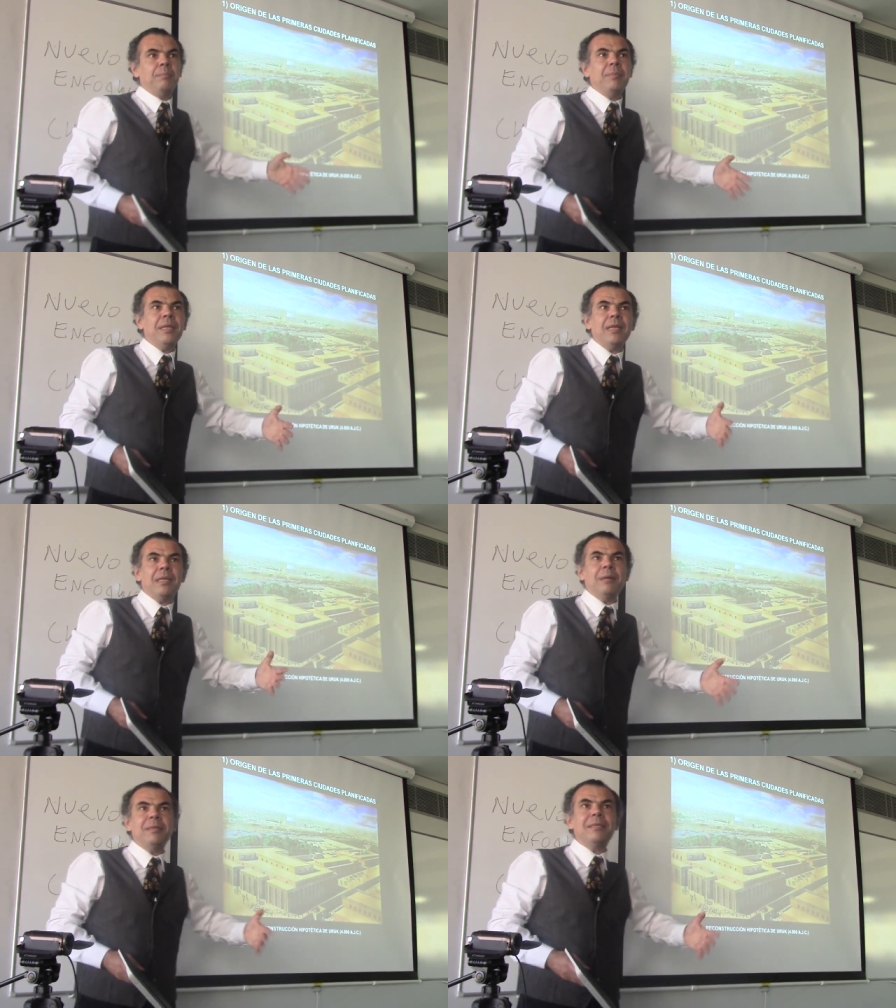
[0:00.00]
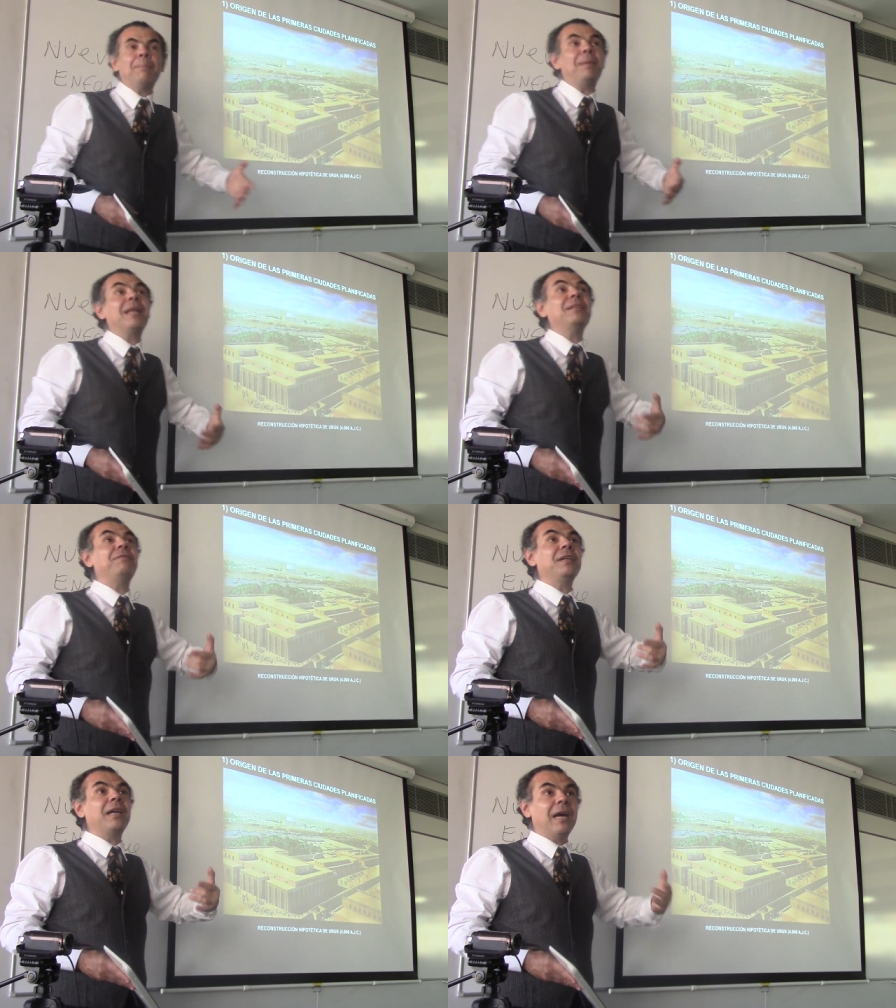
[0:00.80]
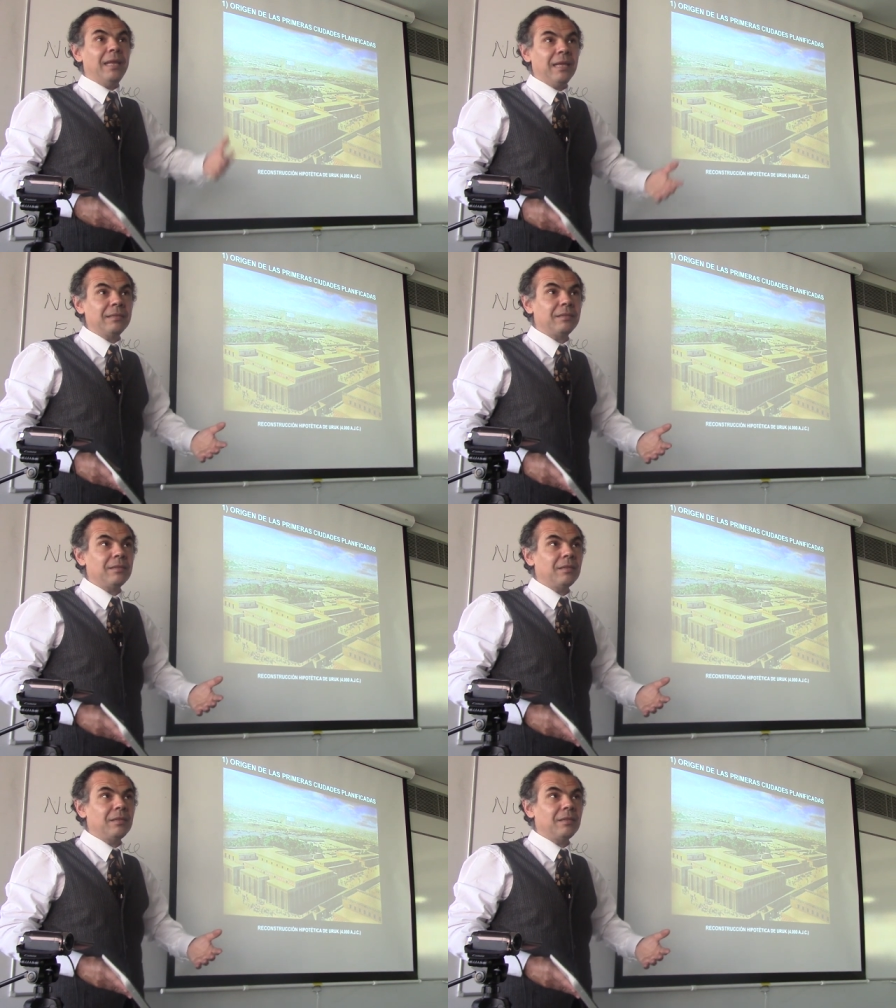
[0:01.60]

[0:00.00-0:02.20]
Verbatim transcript: medianamente planificadas,